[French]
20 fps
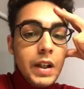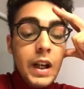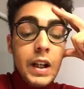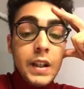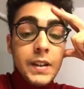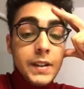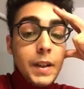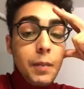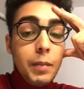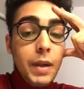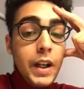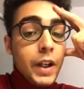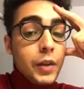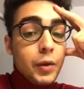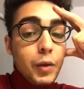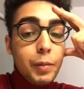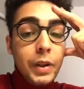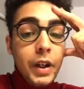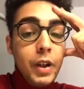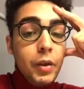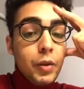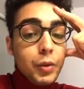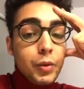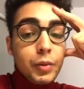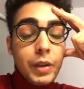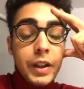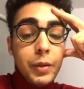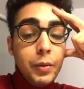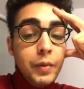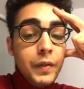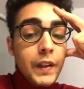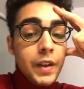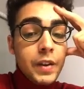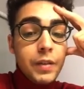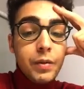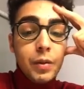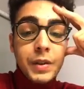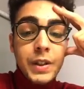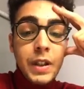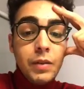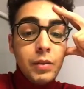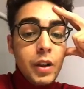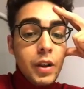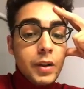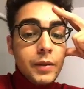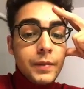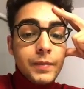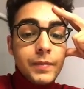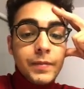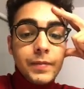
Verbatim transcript: Elle est simple à récupérer quand on a les contacts, il faut le savoir.